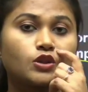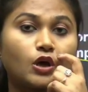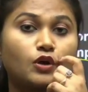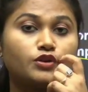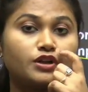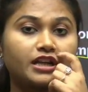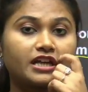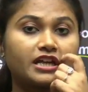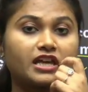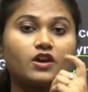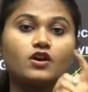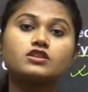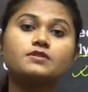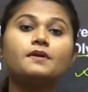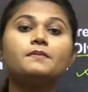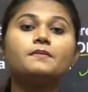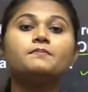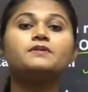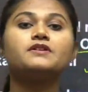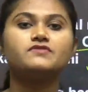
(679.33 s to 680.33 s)
তখন ওটা কী হয়ে
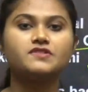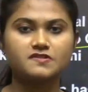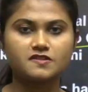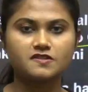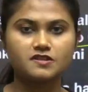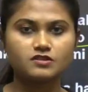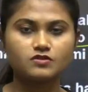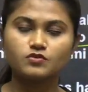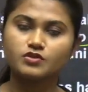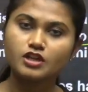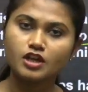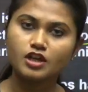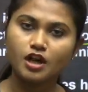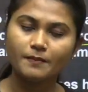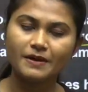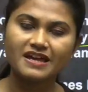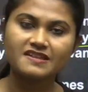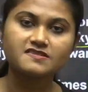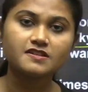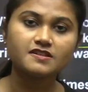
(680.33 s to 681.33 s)
যাবে পিভি সিন্ধু কী
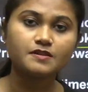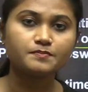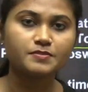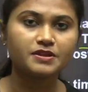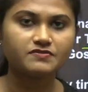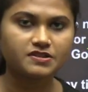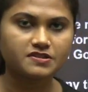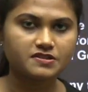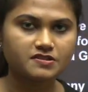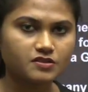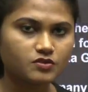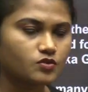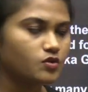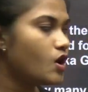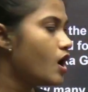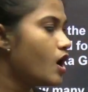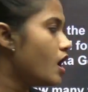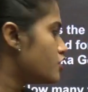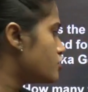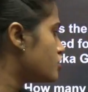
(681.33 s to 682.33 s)
হবে অ্যান্সার পিভি সিন্ধু
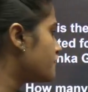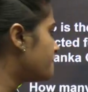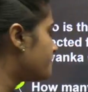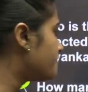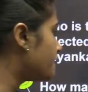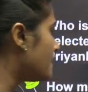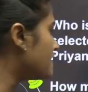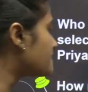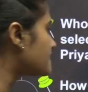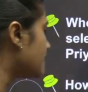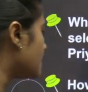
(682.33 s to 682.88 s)
যদি ফার্স্ট